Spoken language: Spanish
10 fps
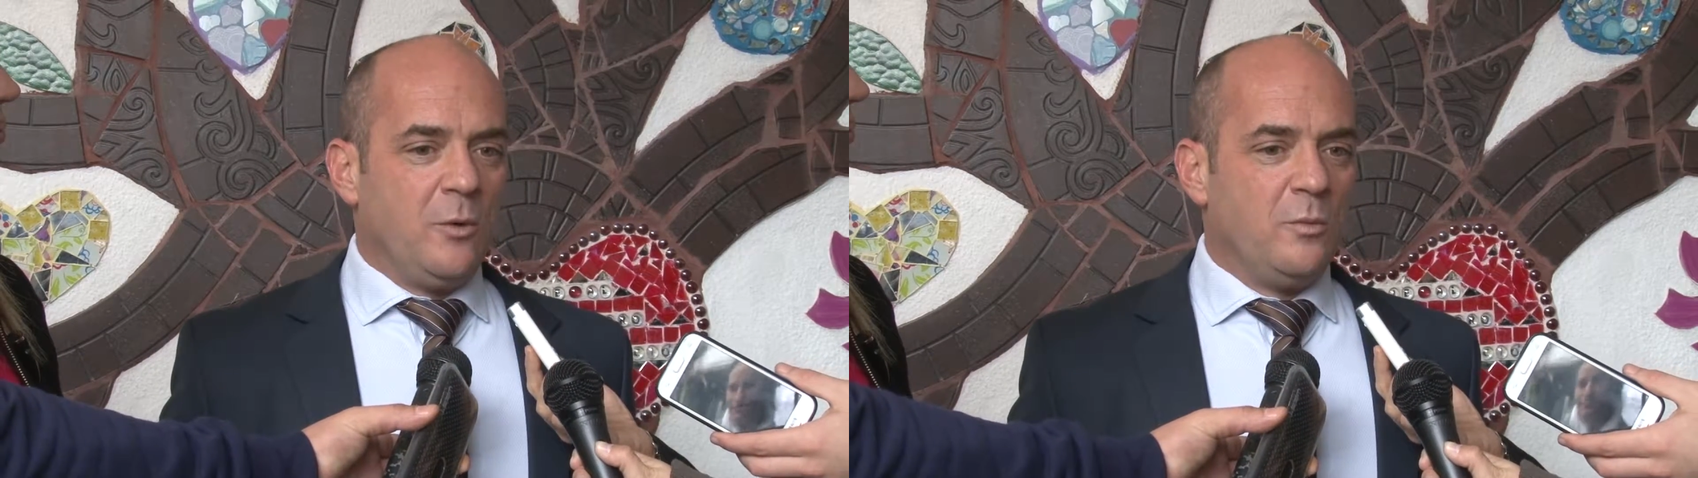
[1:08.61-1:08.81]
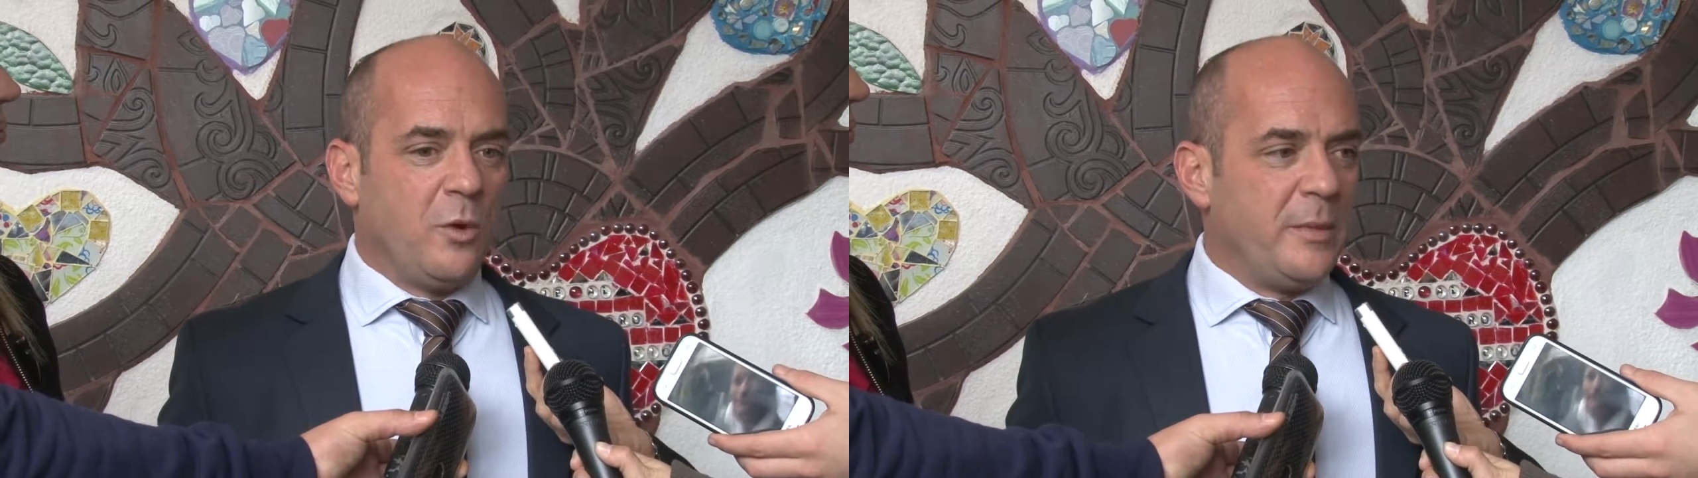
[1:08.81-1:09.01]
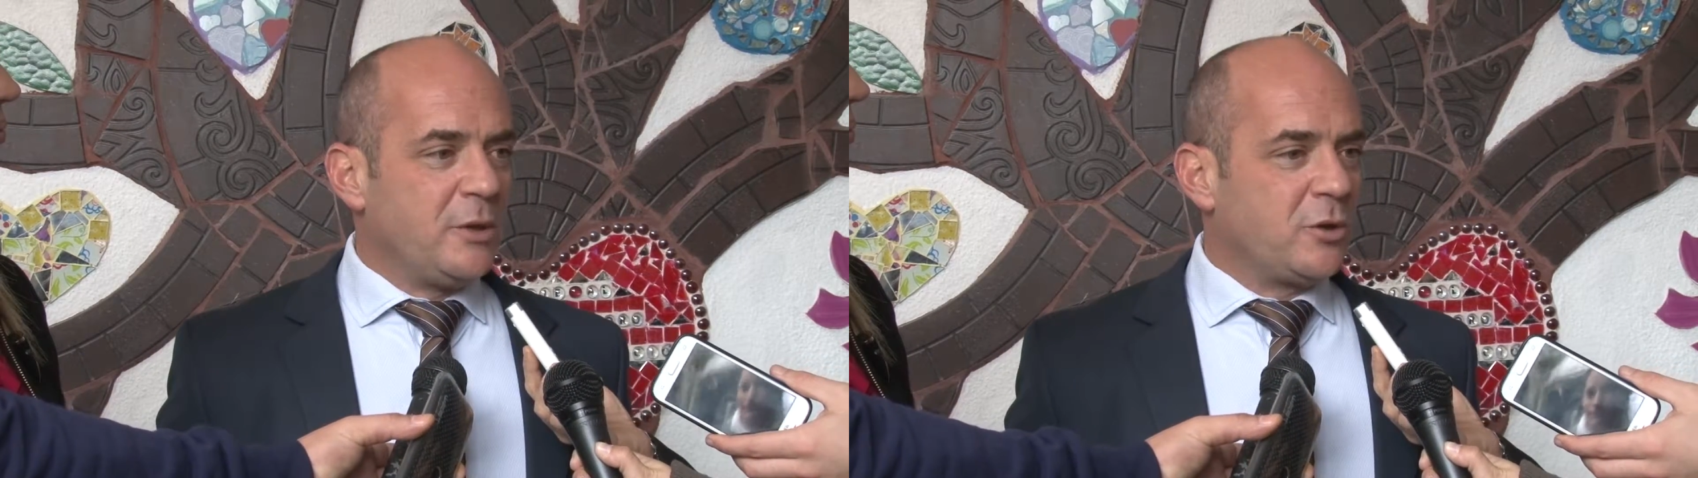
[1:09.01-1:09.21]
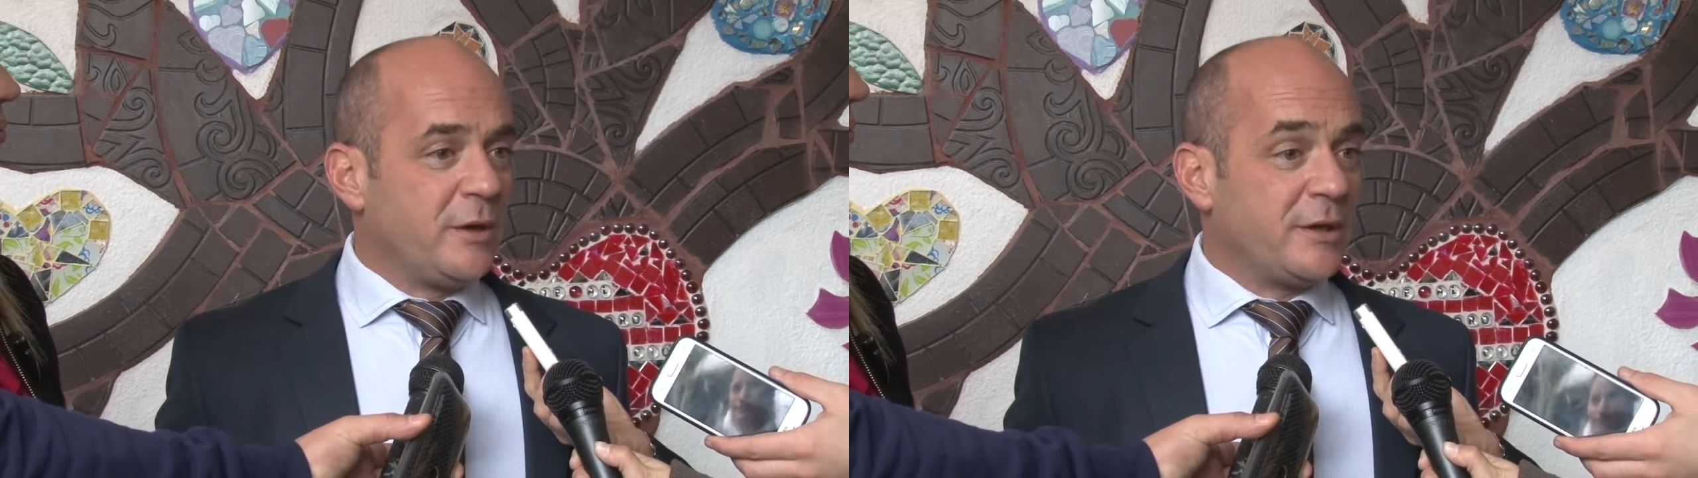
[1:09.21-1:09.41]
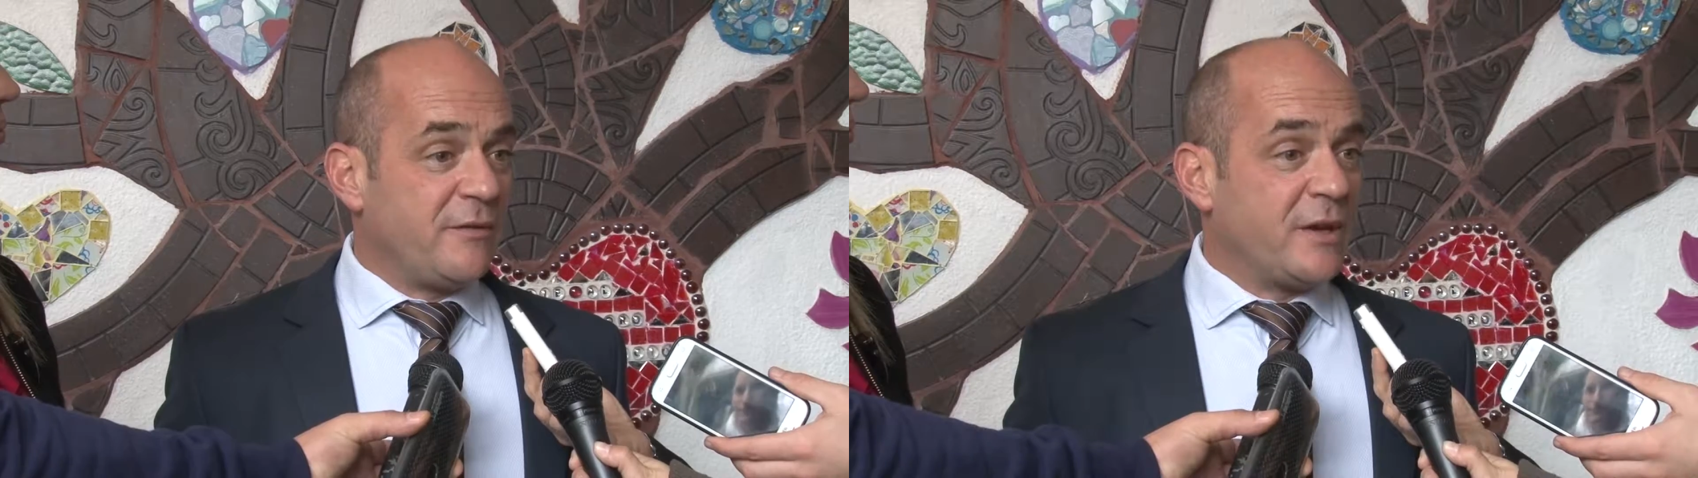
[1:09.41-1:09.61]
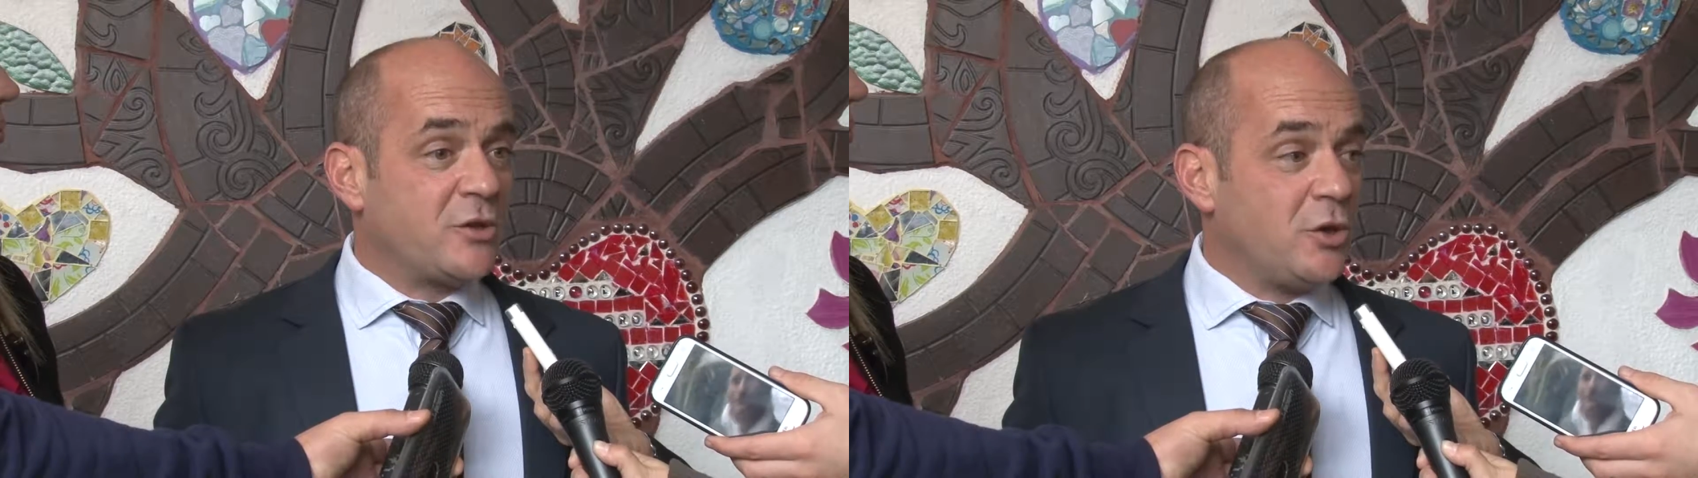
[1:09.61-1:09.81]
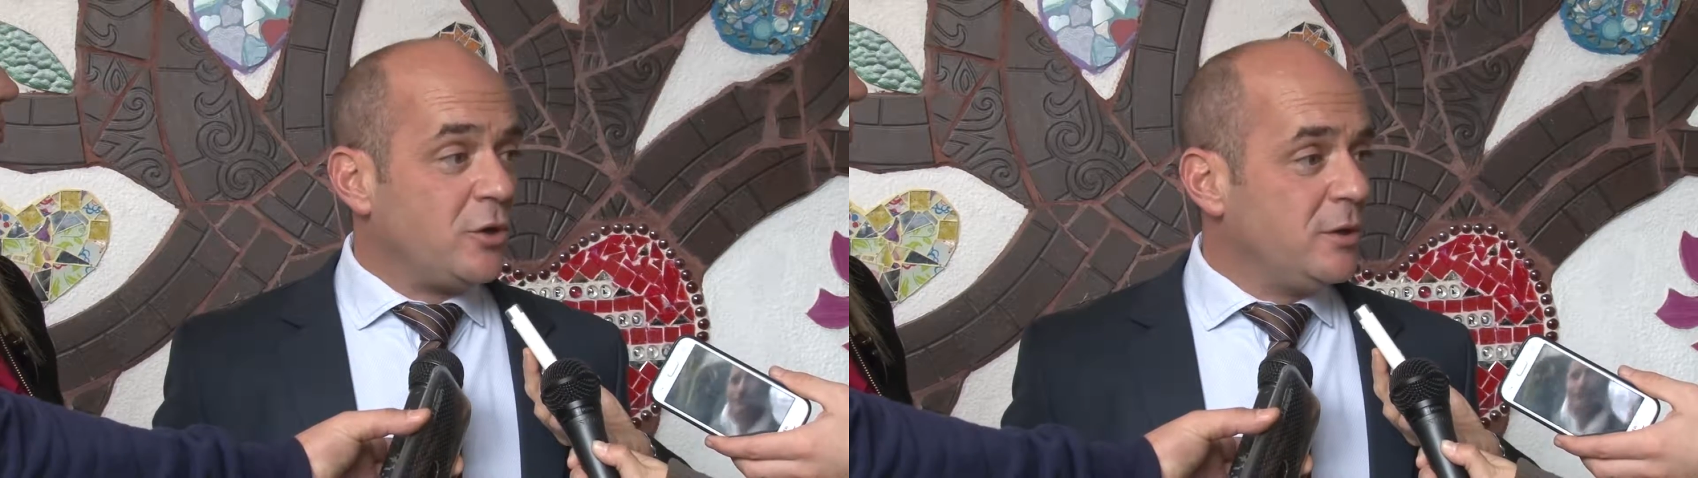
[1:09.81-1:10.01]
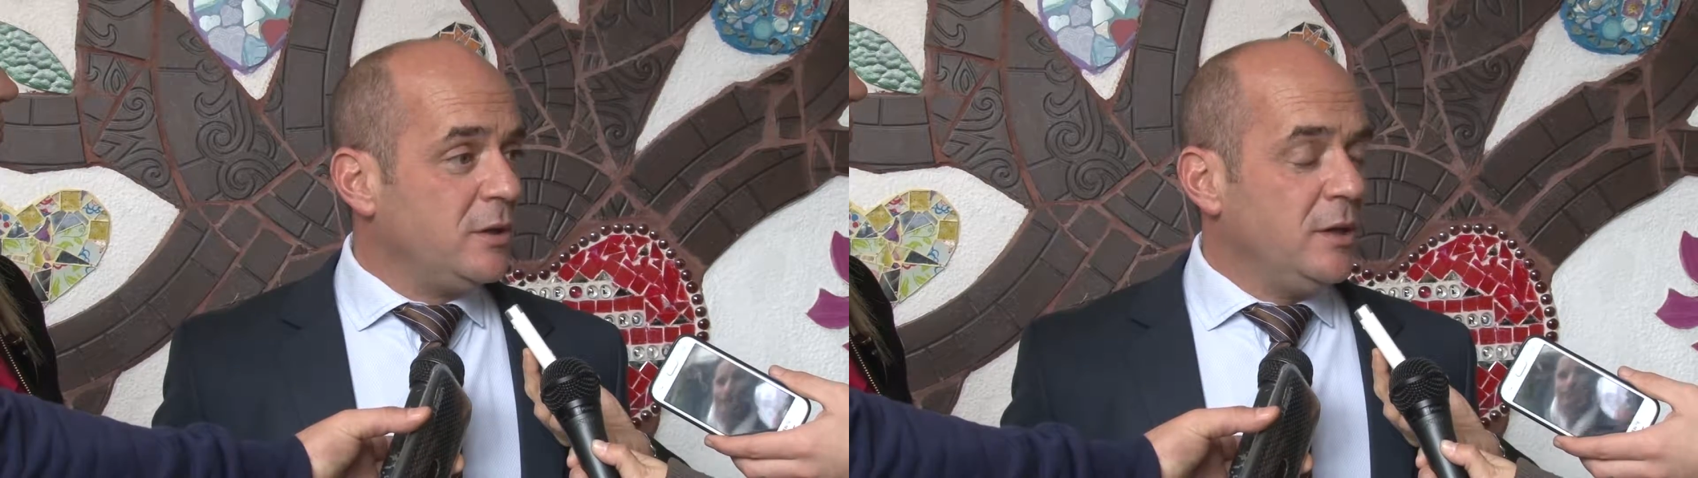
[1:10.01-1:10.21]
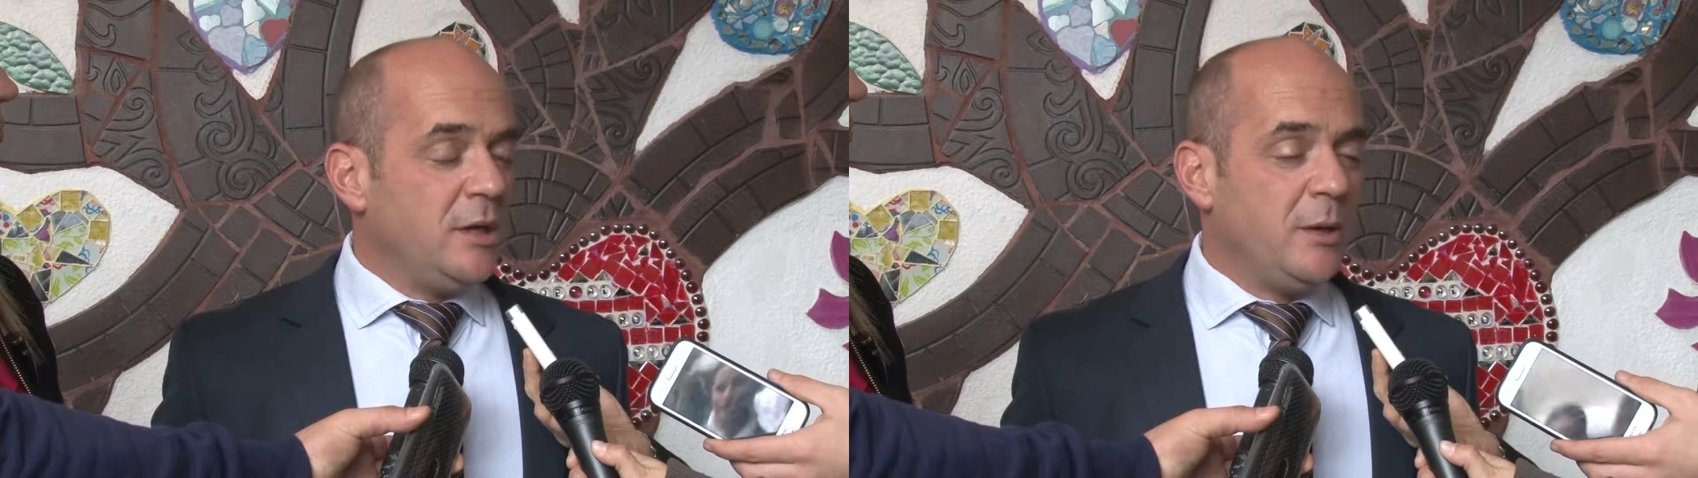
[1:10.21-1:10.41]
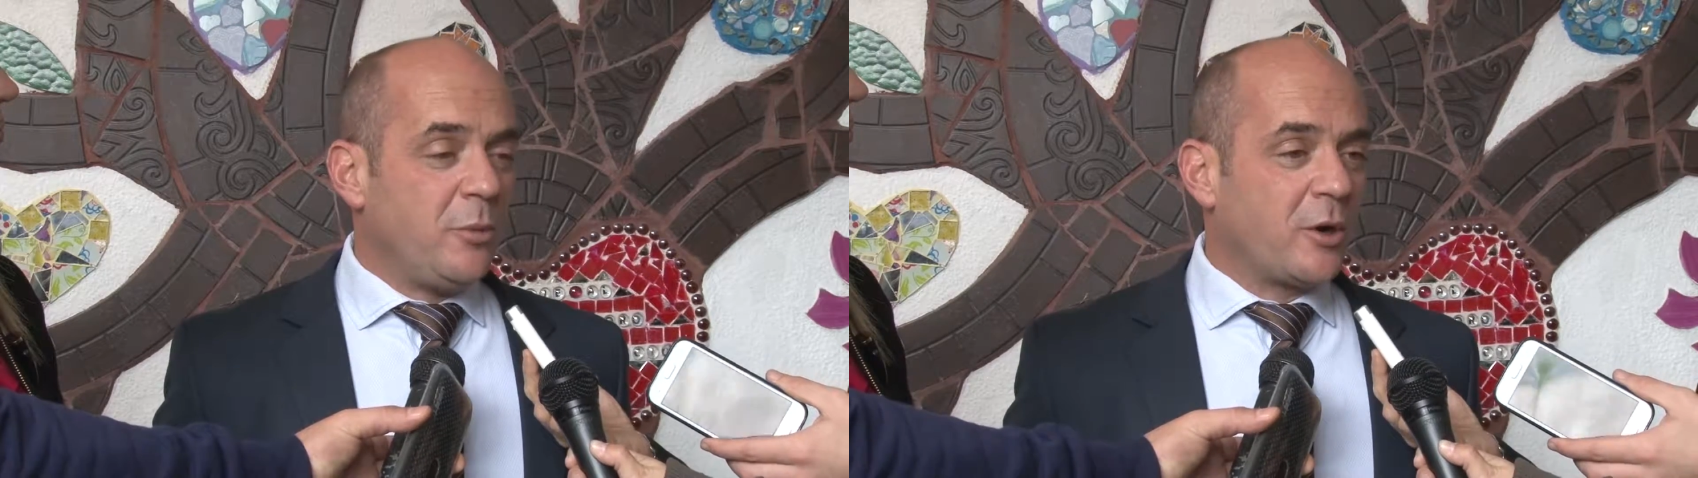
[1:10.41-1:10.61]
un momento de reflexión
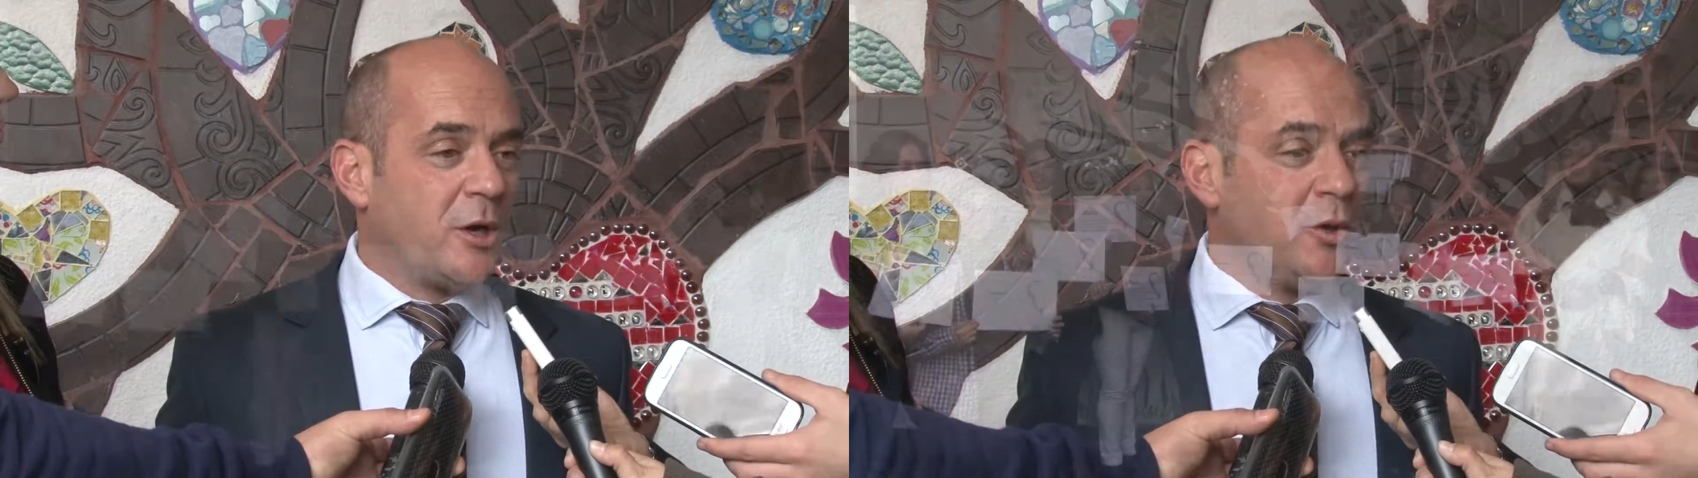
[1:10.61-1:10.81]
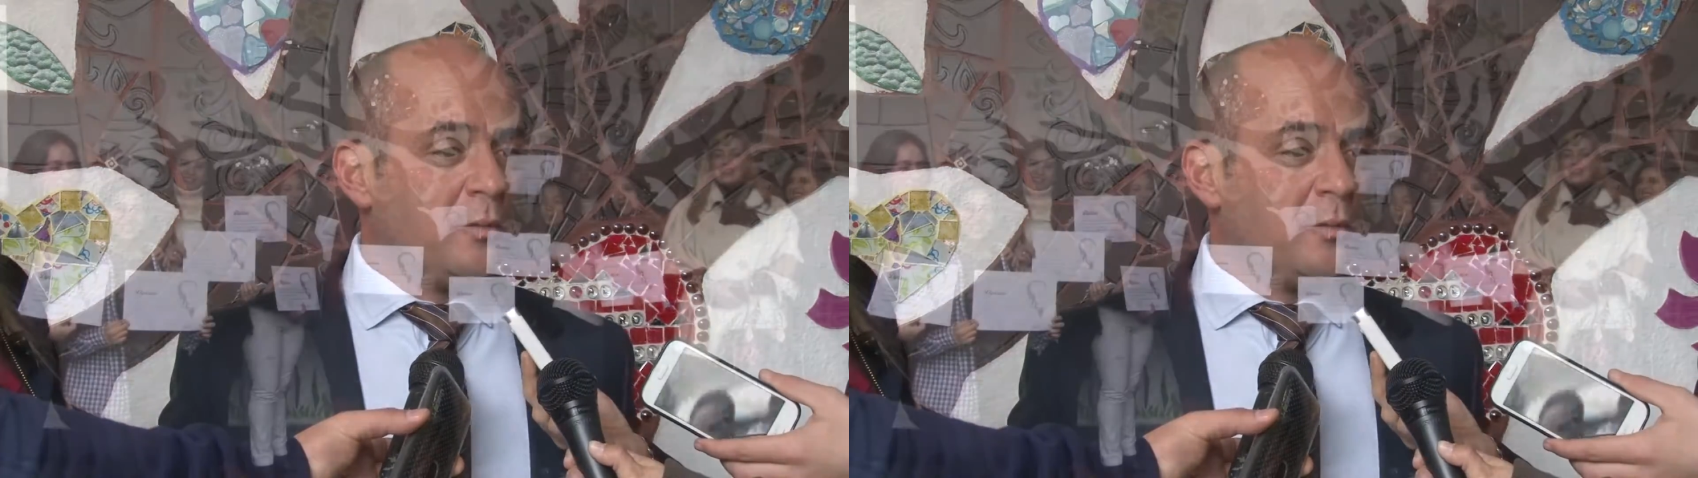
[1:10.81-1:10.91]
y, por qué no,